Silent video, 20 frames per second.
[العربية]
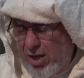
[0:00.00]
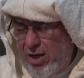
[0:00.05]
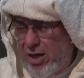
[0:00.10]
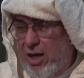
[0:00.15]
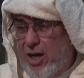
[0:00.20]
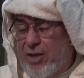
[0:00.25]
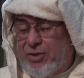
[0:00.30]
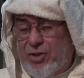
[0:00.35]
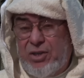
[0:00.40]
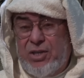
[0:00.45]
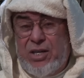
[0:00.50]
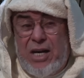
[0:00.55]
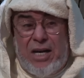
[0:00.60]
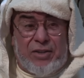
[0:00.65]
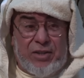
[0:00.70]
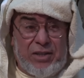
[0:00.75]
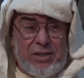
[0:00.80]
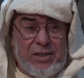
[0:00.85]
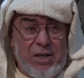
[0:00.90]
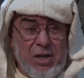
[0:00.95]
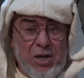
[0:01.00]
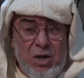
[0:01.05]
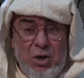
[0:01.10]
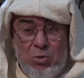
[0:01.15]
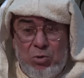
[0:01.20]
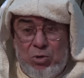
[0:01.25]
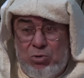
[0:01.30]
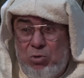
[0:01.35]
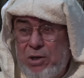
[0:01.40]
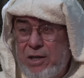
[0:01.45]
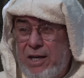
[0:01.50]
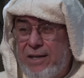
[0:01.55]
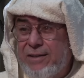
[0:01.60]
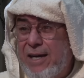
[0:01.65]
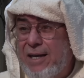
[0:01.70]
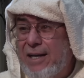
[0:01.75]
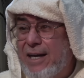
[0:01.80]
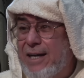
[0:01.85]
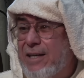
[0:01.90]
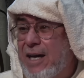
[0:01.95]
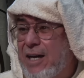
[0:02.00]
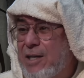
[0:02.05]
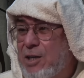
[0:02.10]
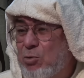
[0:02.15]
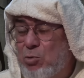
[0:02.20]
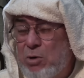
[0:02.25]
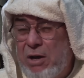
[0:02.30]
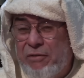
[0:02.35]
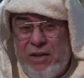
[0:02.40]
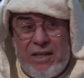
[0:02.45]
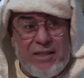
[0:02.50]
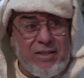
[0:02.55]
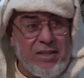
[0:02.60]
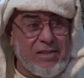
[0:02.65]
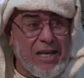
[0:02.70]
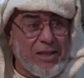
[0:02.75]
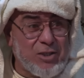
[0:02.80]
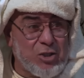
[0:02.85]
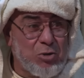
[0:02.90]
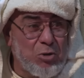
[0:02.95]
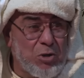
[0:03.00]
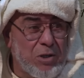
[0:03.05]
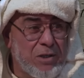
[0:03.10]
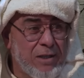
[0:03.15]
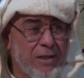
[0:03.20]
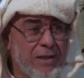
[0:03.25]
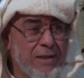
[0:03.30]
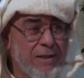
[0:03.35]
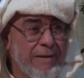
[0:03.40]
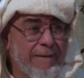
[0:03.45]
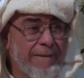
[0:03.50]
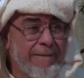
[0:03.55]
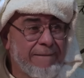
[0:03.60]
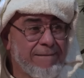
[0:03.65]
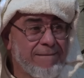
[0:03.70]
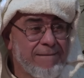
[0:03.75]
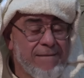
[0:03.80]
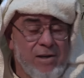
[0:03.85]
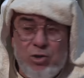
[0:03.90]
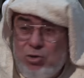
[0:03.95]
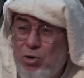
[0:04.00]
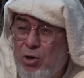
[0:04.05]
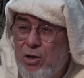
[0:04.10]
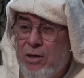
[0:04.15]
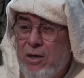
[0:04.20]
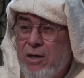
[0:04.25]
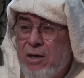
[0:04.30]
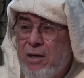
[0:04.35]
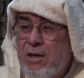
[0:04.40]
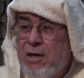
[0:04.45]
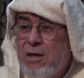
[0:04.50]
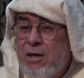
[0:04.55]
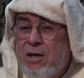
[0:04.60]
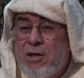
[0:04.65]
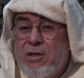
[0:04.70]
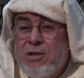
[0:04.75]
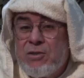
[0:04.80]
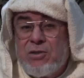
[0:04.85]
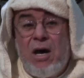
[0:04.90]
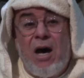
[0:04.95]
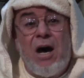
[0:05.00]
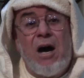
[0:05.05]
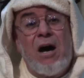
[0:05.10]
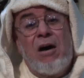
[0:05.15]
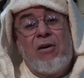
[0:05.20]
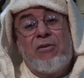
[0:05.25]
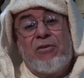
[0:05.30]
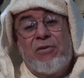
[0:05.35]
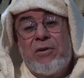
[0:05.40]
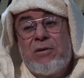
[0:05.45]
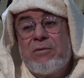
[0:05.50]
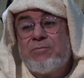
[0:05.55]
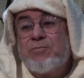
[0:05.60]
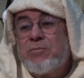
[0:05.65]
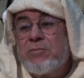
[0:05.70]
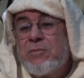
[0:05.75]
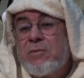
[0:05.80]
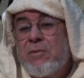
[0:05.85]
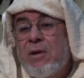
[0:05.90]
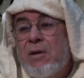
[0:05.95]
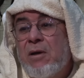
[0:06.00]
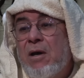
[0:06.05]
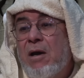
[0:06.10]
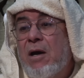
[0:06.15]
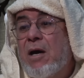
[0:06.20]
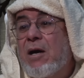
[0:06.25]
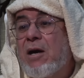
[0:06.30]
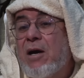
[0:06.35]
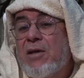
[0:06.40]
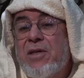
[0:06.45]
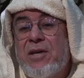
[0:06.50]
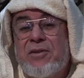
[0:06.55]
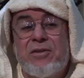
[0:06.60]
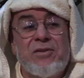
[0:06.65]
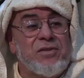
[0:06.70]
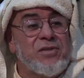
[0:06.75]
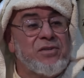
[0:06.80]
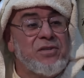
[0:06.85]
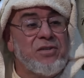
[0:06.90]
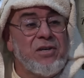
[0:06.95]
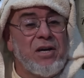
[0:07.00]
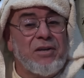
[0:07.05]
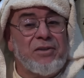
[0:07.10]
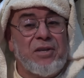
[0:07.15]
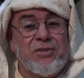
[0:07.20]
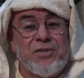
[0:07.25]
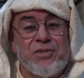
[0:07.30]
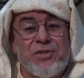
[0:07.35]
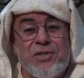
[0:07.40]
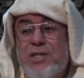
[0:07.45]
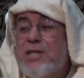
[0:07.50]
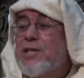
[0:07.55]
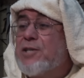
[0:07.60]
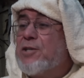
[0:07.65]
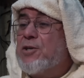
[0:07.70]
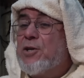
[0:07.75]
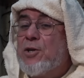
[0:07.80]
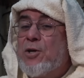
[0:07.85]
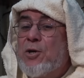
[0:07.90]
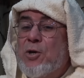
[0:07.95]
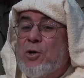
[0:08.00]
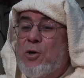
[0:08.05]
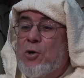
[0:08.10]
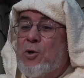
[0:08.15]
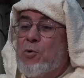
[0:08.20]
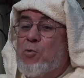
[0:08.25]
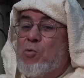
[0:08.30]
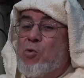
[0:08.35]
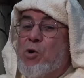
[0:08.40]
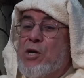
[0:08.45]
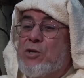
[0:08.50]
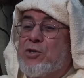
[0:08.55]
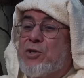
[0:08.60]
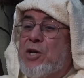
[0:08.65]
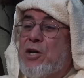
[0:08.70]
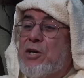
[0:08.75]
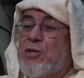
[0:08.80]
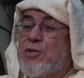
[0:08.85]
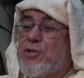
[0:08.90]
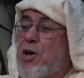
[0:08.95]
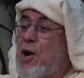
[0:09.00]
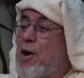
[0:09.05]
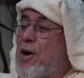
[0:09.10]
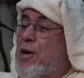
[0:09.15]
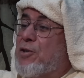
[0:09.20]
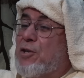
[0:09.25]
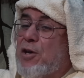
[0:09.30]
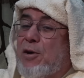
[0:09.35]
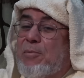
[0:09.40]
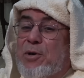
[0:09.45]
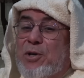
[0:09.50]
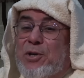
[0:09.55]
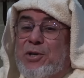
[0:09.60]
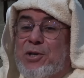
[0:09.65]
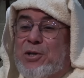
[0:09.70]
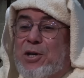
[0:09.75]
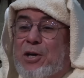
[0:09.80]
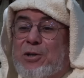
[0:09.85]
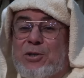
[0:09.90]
احتياطي وشكون اللي عندها الان الاولى في الاقتصاد شكون شكون صافي اخذت السياده الصين وزحزحت امريكا